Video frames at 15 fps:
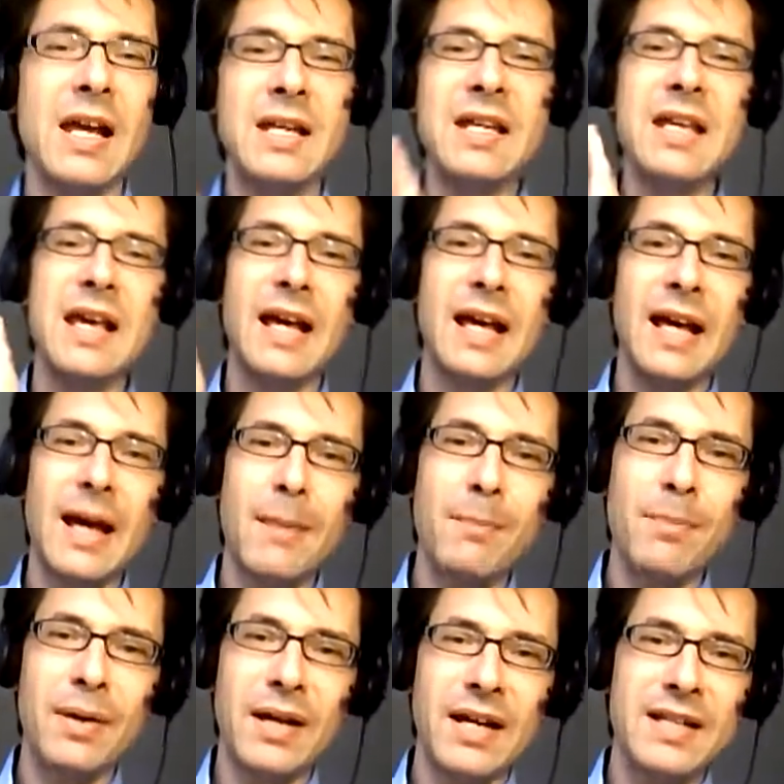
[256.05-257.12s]
Die
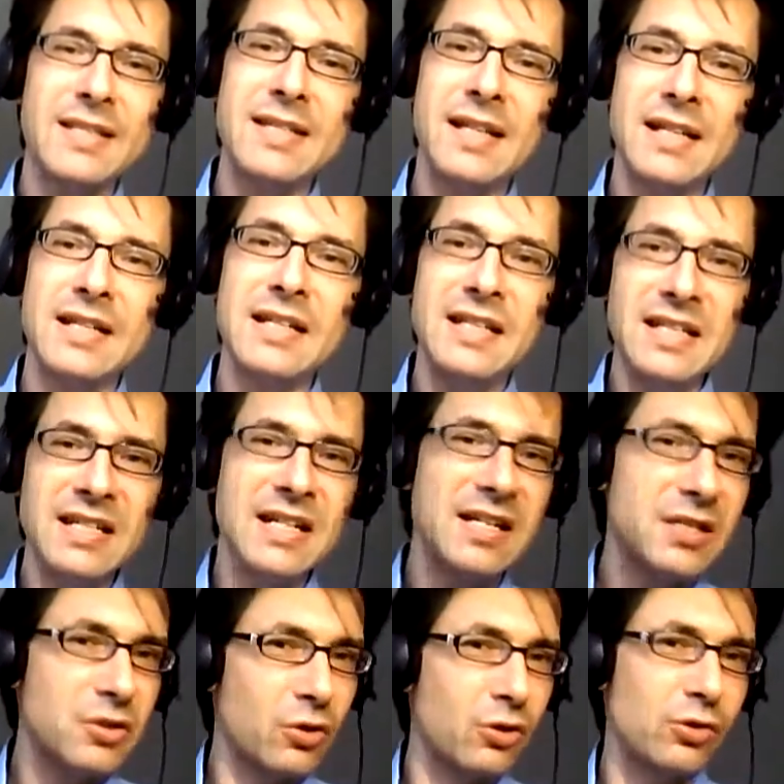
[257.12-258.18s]

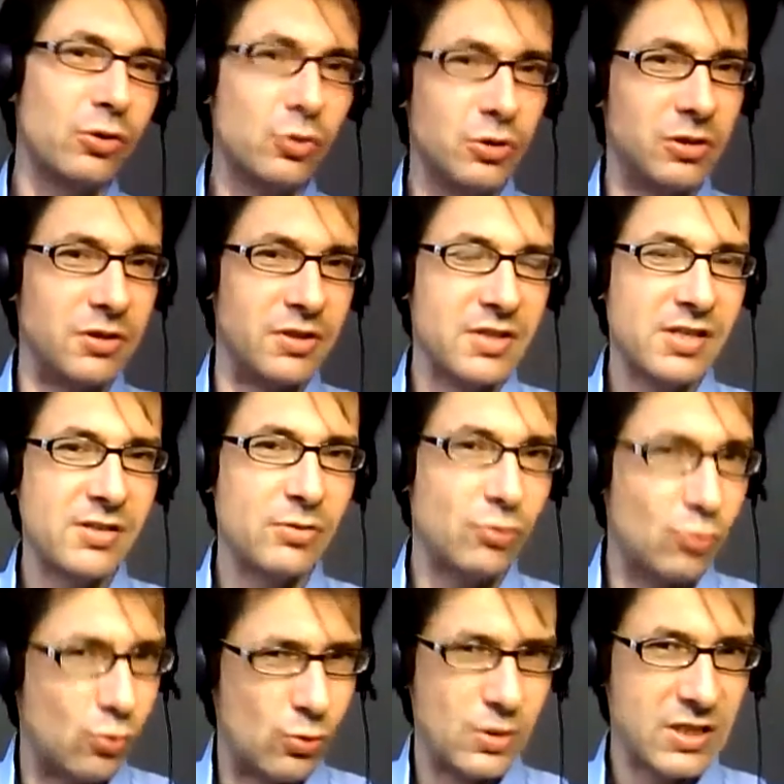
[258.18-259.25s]
repräsentieren doch uns,
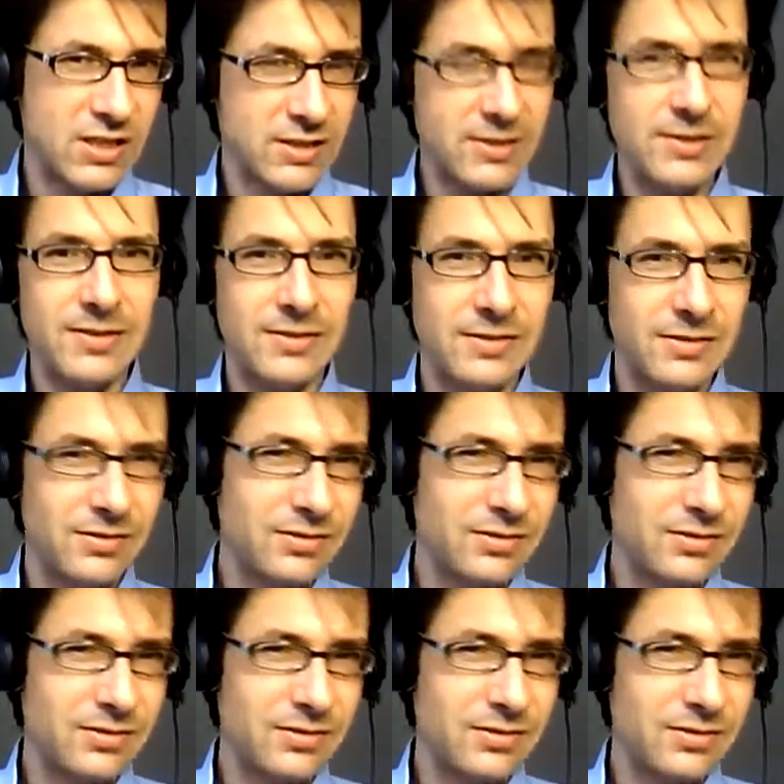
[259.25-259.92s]
oder?